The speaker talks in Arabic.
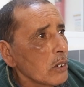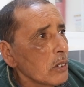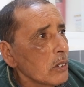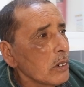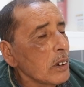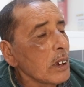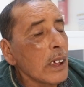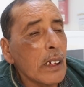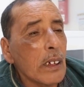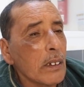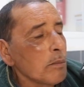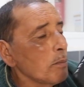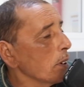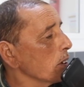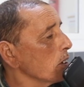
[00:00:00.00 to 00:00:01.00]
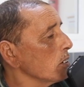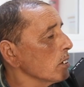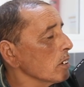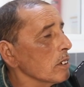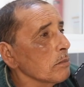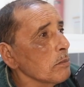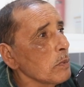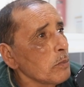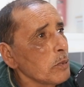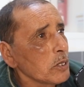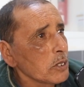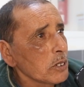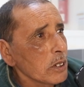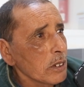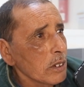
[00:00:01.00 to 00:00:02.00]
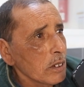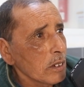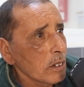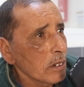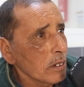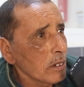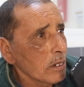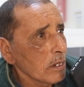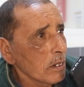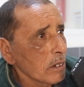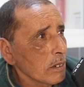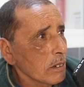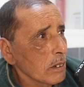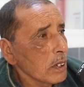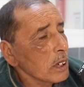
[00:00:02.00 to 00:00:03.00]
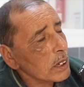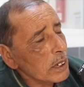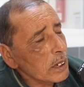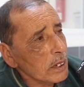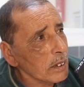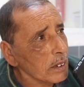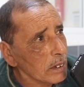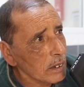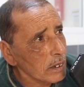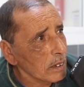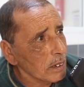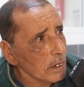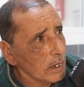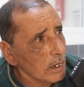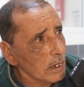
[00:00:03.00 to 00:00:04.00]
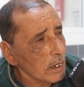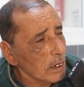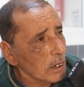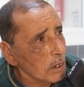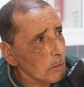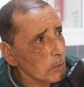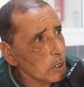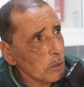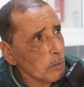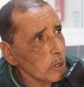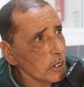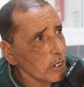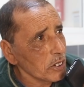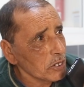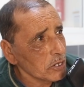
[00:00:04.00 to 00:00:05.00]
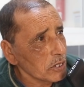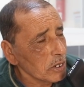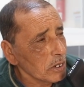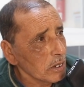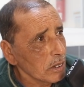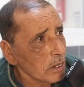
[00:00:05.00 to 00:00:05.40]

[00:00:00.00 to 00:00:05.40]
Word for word: الماكينه هذه الماكينه خير من بنتي عليه هكاك ما نقبلهاش